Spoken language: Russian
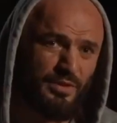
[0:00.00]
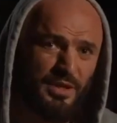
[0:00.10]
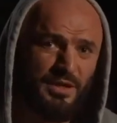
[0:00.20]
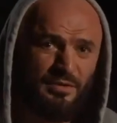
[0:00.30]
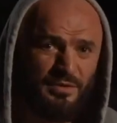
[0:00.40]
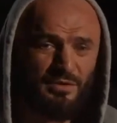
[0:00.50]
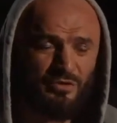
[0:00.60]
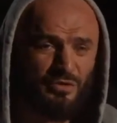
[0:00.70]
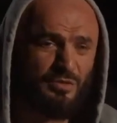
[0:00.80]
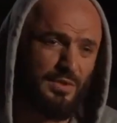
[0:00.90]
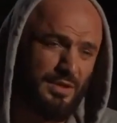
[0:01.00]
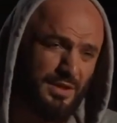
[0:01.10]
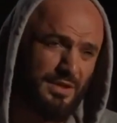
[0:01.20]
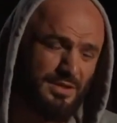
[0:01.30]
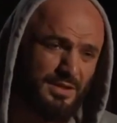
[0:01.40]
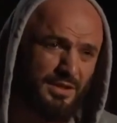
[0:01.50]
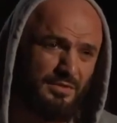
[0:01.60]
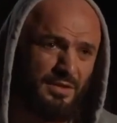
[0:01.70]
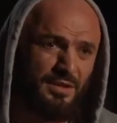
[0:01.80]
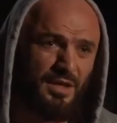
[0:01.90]
Я говорил, что он меня
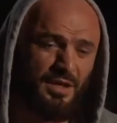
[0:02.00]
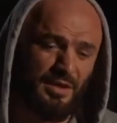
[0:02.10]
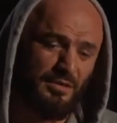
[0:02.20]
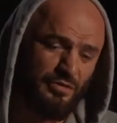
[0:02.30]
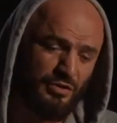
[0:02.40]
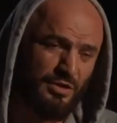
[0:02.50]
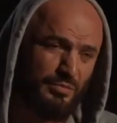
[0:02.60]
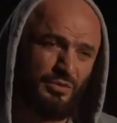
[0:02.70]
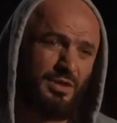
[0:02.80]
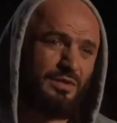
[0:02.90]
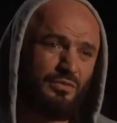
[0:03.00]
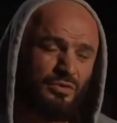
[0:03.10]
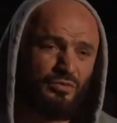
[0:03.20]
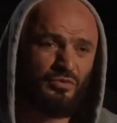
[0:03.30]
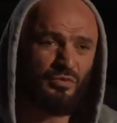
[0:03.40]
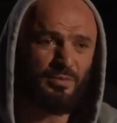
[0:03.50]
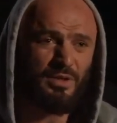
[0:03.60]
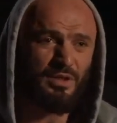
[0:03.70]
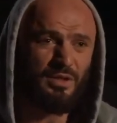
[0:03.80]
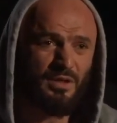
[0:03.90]
недооценивает. Я говорил, что это будет для него
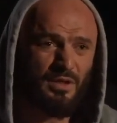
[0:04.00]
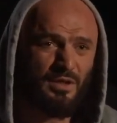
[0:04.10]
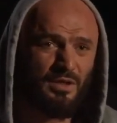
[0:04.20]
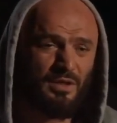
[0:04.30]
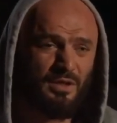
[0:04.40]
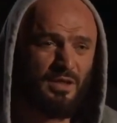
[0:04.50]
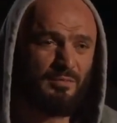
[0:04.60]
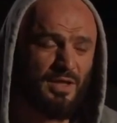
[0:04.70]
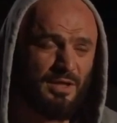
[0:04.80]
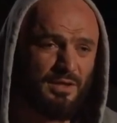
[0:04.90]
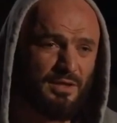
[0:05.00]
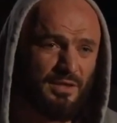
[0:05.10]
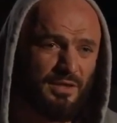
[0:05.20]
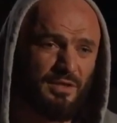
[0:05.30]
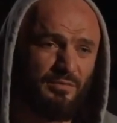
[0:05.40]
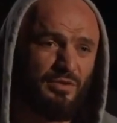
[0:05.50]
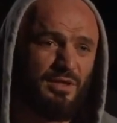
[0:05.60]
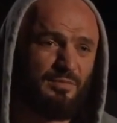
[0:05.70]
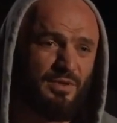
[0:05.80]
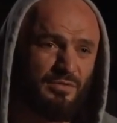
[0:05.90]
неудобно. Я маленький, это
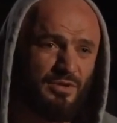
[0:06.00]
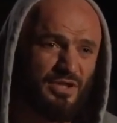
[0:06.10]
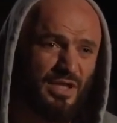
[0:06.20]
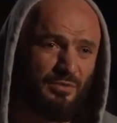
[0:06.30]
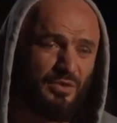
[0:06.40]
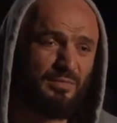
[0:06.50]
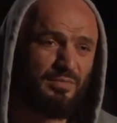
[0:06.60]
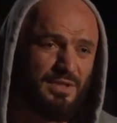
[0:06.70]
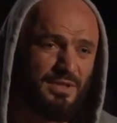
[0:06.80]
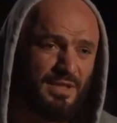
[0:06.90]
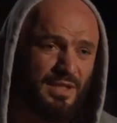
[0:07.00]
будет непривычно ему. Я быстрый.